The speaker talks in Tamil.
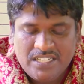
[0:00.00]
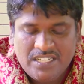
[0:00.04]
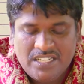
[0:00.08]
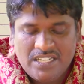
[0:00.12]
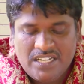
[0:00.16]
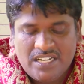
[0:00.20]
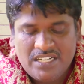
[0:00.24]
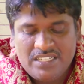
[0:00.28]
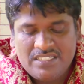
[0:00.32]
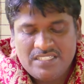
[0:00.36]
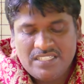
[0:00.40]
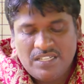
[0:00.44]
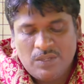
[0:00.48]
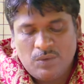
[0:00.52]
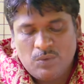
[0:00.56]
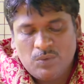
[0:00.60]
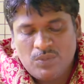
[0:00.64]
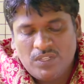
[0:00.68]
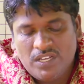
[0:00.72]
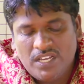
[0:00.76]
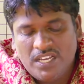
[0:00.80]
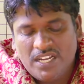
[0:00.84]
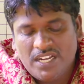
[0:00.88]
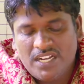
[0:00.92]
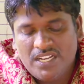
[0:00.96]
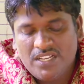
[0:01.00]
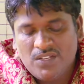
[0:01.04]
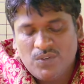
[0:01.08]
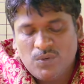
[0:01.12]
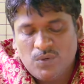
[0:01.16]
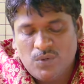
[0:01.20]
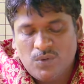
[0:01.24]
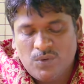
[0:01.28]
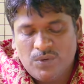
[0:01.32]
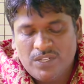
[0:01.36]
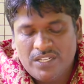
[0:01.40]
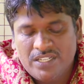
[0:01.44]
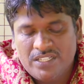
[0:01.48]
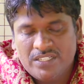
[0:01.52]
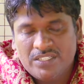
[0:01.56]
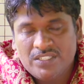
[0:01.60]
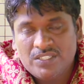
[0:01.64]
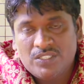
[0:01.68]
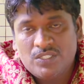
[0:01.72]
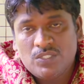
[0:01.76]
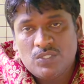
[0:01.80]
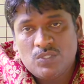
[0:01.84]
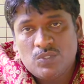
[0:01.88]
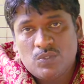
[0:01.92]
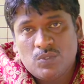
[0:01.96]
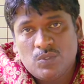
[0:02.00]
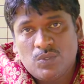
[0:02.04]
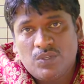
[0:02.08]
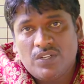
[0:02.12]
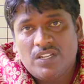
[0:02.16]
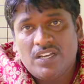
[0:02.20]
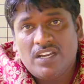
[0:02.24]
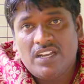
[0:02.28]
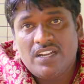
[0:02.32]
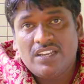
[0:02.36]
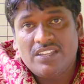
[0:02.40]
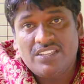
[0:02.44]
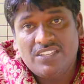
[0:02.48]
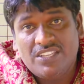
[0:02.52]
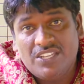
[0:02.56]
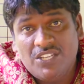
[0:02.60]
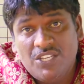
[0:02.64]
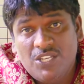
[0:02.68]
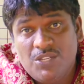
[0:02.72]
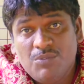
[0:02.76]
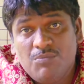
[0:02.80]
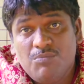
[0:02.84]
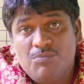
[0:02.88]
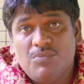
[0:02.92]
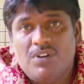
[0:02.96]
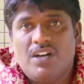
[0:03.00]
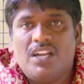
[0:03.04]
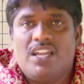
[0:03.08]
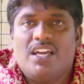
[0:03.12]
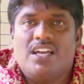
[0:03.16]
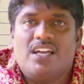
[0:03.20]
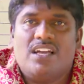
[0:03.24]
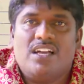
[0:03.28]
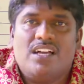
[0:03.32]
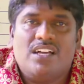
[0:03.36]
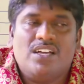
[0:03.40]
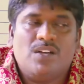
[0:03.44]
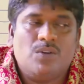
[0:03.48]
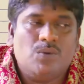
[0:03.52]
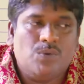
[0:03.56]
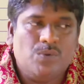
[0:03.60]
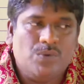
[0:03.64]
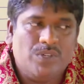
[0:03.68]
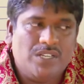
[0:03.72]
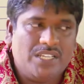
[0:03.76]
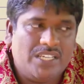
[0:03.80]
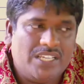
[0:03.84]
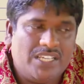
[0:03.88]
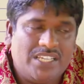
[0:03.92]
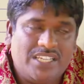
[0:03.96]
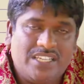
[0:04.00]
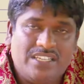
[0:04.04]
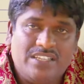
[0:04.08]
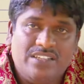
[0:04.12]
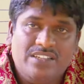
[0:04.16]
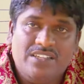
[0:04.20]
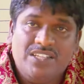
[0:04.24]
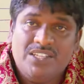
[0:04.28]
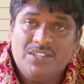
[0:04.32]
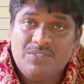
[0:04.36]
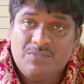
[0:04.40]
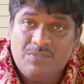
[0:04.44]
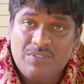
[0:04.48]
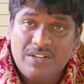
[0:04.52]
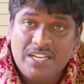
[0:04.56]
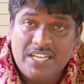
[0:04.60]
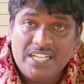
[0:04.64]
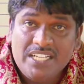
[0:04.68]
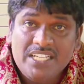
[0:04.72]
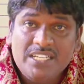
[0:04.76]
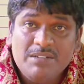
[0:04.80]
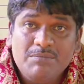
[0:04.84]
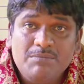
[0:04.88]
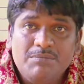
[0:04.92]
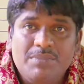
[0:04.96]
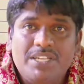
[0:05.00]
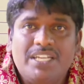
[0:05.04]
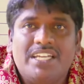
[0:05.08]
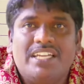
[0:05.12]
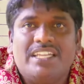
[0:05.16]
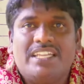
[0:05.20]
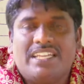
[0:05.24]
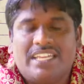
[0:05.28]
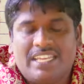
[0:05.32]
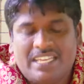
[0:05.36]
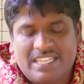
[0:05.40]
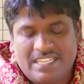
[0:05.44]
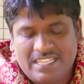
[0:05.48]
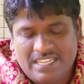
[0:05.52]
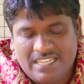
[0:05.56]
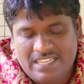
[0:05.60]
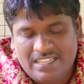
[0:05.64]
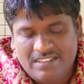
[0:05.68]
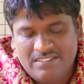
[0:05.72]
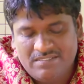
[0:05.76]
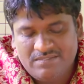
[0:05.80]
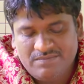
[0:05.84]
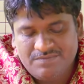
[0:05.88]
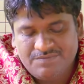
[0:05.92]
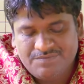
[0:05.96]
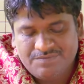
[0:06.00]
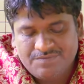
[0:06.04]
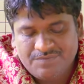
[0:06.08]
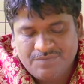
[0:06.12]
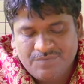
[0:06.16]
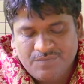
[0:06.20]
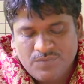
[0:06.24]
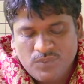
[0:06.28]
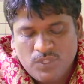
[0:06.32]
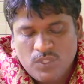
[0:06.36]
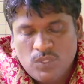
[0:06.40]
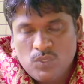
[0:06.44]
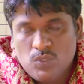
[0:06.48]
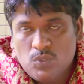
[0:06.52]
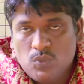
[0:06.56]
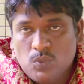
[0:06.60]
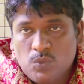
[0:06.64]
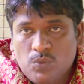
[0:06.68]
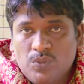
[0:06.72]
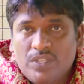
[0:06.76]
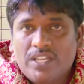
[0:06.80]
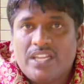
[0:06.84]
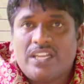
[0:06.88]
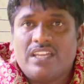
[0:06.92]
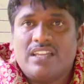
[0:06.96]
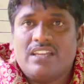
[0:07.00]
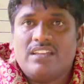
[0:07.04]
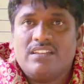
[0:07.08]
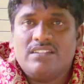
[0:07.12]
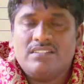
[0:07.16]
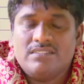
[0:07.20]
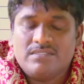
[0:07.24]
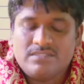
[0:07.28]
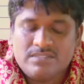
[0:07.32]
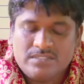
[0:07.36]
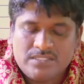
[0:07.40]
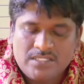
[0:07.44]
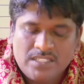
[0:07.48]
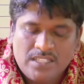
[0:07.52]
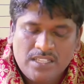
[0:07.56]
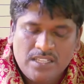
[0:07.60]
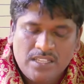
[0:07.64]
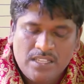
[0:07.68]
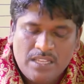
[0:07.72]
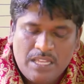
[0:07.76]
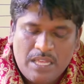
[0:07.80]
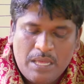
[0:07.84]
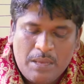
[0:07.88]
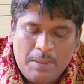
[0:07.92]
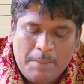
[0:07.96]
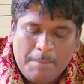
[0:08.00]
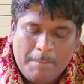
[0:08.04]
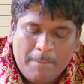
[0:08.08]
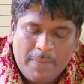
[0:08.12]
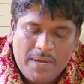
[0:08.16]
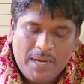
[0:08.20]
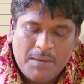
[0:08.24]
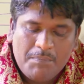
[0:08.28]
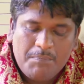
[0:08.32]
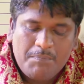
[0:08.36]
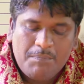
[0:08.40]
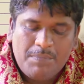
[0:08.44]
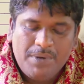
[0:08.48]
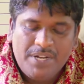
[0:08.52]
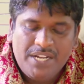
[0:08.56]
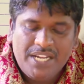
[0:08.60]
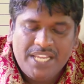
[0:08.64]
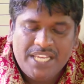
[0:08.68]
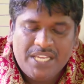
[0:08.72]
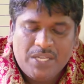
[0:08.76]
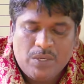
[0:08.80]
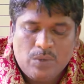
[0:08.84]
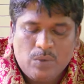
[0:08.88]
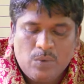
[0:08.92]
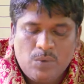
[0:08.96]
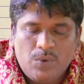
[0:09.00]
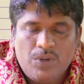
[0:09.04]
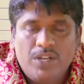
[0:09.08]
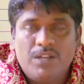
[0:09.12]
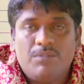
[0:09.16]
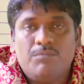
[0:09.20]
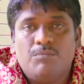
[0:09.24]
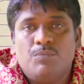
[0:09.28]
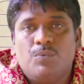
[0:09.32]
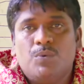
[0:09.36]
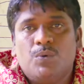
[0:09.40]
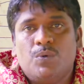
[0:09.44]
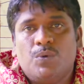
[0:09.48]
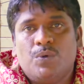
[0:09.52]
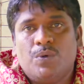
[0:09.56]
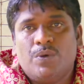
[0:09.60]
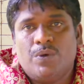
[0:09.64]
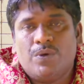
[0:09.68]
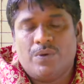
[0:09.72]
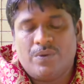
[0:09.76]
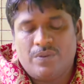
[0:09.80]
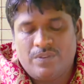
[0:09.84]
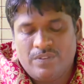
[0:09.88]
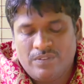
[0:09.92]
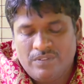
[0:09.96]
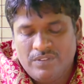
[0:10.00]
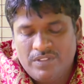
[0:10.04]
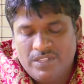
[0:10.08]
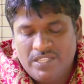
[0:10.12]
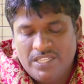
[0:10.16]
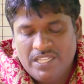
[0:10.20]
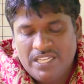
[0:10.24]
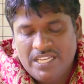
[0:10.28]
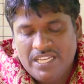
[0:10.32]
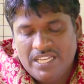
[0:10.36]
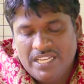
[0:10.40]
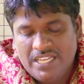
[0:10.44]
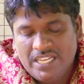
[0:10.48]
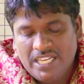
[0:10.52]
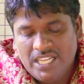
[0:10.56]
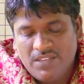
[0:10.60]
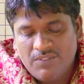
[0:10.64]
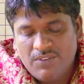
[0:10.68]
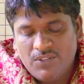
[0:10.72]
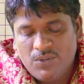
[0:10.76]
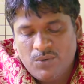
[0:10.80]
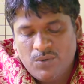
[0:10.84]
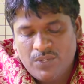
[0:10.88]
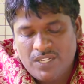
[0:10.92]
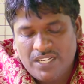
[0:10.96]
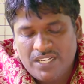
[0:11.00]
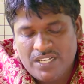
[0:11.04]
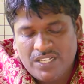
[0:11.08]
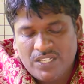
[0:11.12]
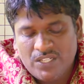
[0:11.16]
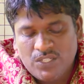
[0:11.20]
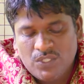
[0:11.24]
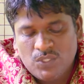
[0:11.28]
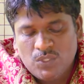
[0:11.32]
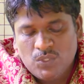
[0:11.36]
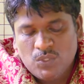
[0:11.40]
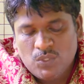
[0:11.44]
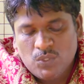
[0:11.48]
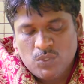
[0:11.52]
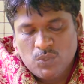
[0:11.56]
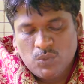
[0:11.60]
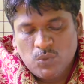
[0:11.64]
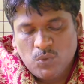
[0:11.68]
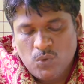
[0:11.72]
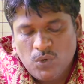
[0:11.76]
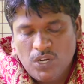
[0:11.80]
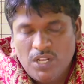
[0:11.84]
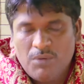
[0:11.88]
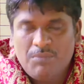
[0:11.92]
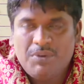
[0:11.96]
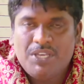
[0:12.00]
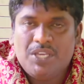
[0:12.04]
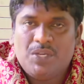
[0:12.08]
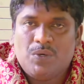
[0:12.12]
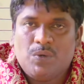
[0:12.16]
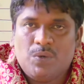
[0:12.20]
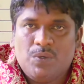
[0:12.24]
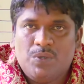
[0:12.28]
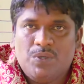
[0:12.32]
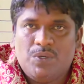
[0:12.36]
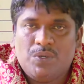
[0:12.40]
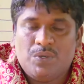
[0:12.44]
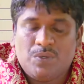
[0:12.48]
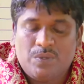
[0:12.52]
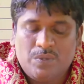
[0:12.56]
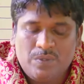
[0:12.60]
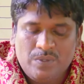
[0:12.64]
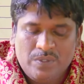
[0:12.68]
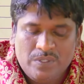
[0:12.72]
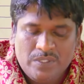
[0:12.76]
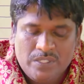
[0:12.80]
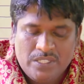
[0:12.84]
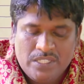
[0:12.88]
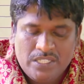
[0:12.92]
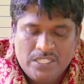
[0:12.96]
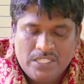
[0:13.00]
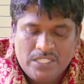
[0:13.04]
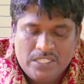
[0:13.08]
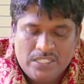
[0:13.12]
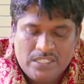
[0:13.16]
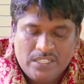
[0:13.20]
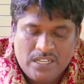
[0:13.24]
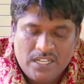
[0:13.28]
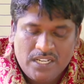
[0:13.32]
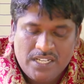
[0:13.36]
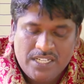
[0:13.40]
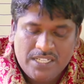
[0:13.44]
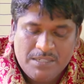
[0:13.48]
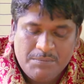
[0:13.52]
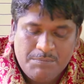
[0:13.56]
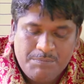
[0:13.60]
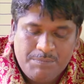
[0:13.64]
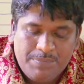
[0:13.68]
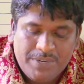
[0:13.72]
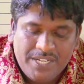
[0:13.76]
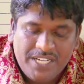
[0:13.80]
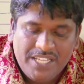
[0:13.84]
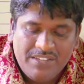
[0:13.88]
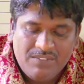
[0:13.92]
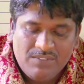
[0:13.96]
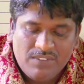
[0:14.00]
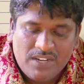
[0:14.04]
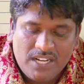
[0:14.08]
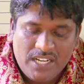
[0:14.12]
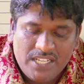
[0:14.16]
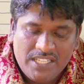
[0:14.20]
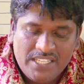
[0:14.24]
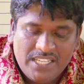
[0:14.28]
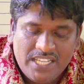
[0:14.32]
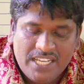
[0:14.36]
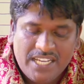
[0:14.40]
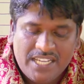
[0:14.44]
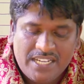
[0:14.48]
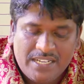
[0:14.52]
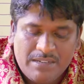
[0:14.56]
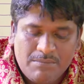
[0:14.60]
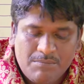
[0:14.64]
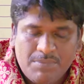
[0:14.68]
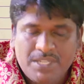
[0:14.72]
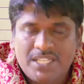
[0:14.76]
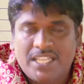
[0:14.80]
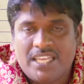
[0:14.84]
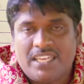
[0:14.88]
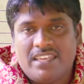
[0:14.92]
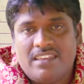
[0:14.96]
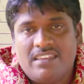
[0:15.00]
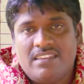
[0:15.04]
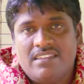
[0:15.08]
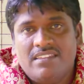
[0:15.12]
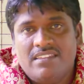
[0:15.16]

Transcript: நான் சில உதாரணங்களுடன் சொன்னால் இன்னும் அழகாக உங்களுக்கு விளங்கும் என நினைக்கிறேன் சுந்தரர் மாப்பிள்ளை கோலம் பூண்டு இறைவனுடன் தோழமை கொண்டு தான் எப்படி வாழ்ந்தார் என்பதை